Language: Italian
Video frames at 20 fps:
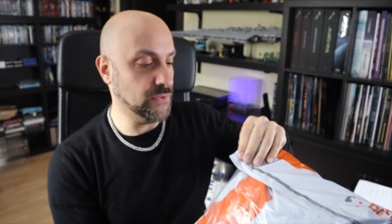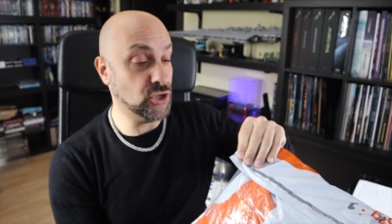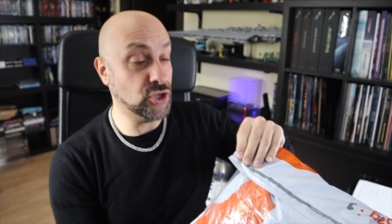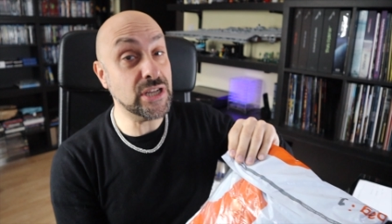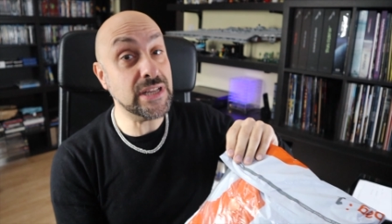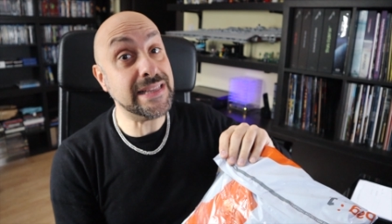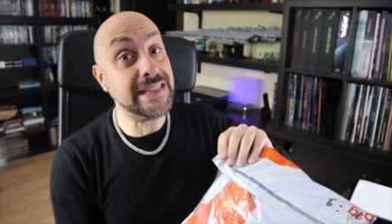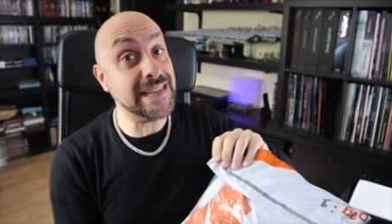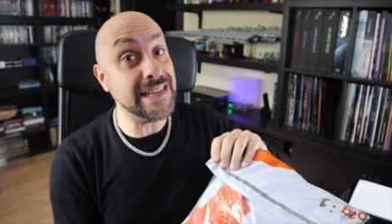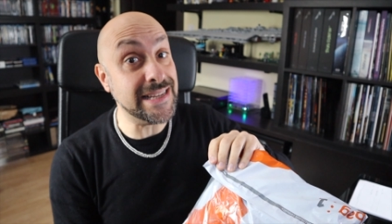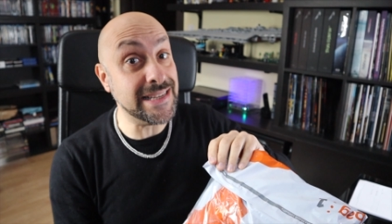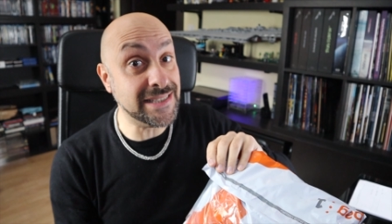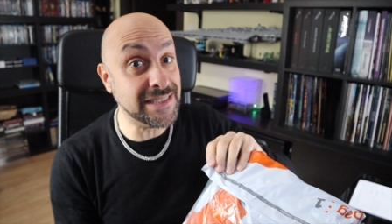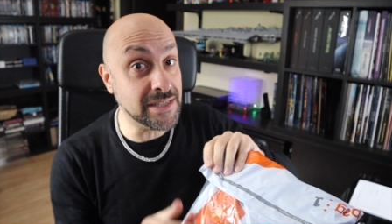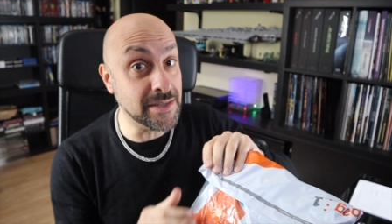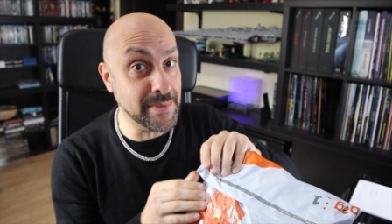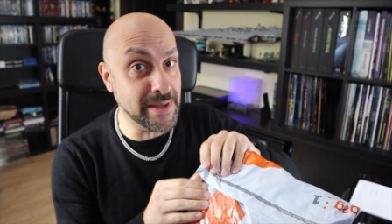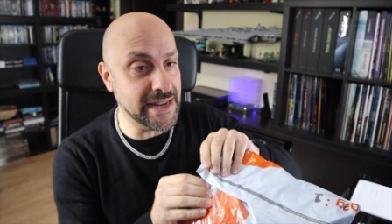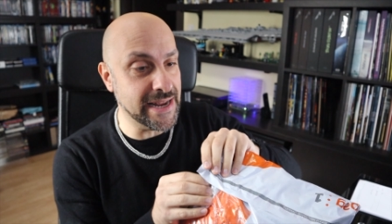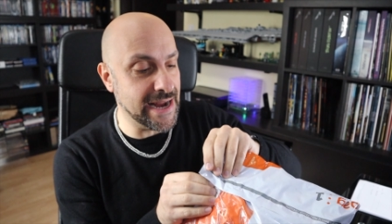
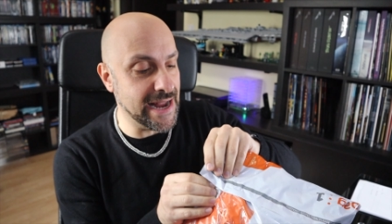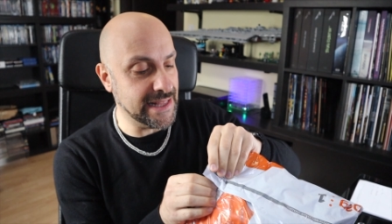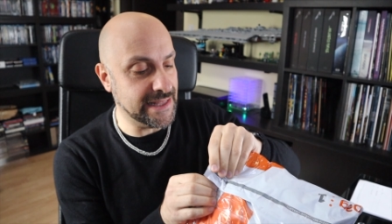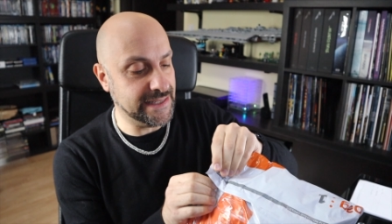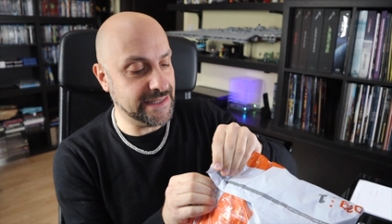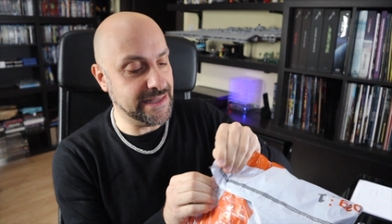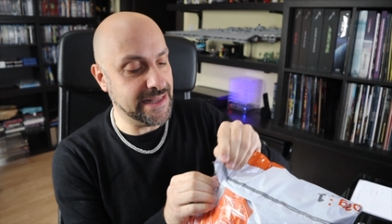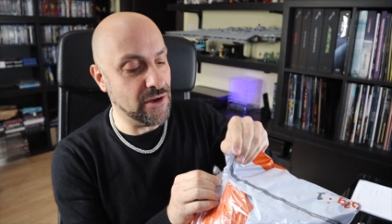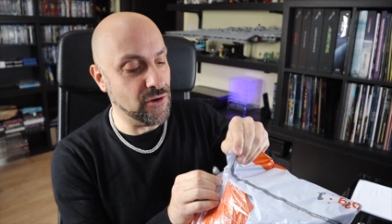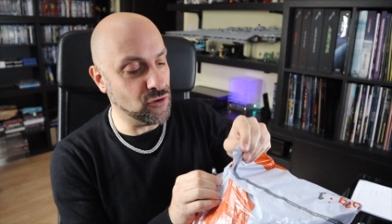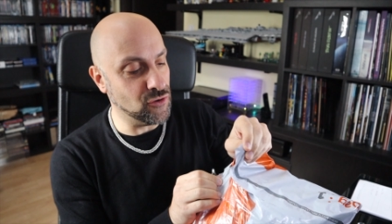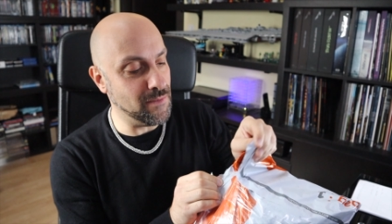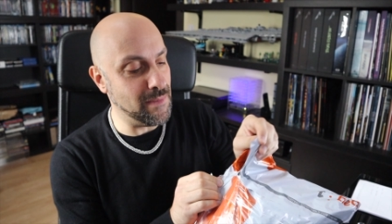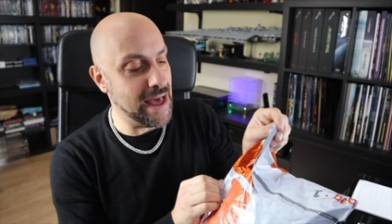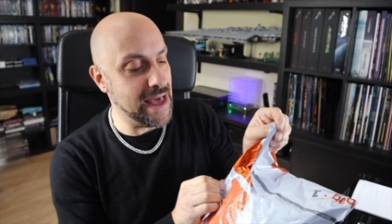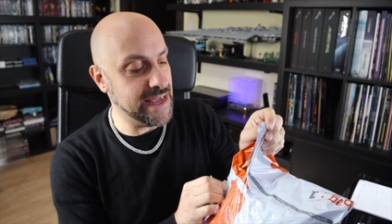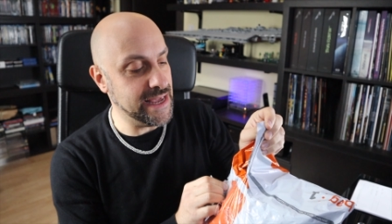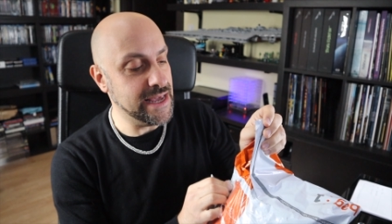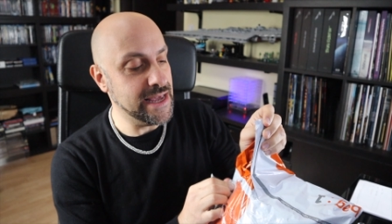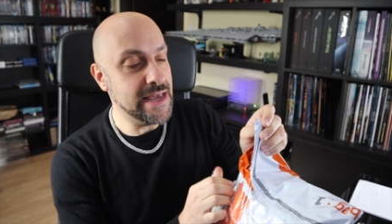gentilissimi ragazzi da
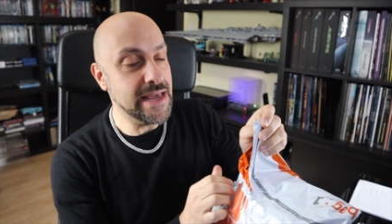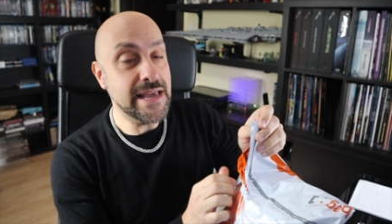ormai